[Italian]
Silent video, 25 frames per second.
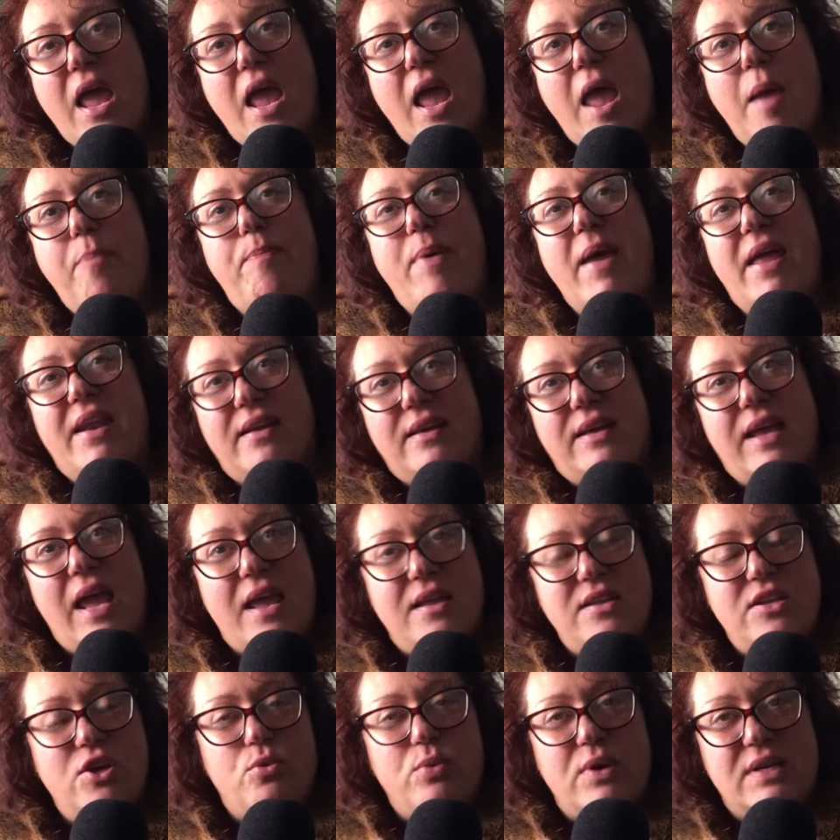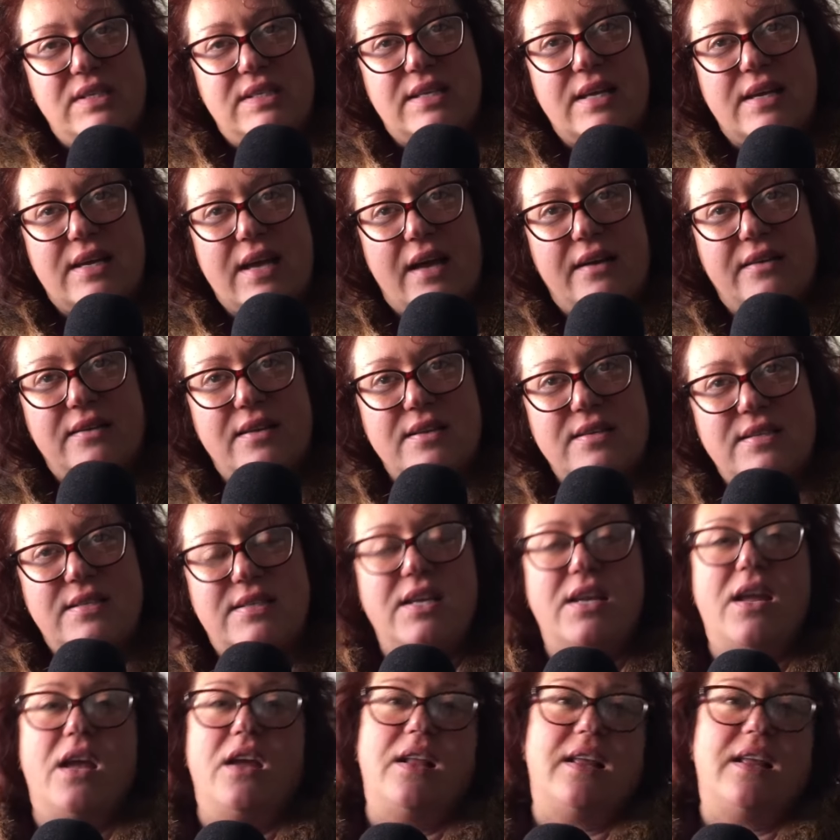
e perché di questa carta sia.